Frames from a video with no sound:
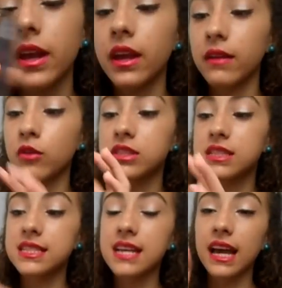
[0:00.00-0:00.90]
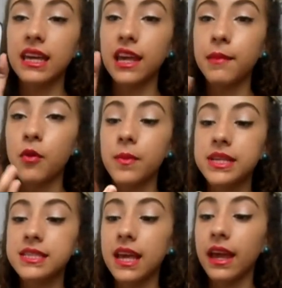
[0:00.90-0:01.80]
E vou deslizar aqui, pôr minha
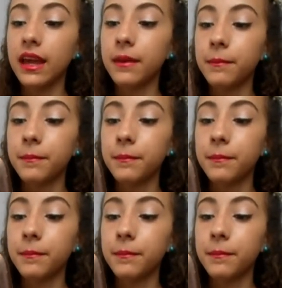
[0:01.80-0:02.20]
senha.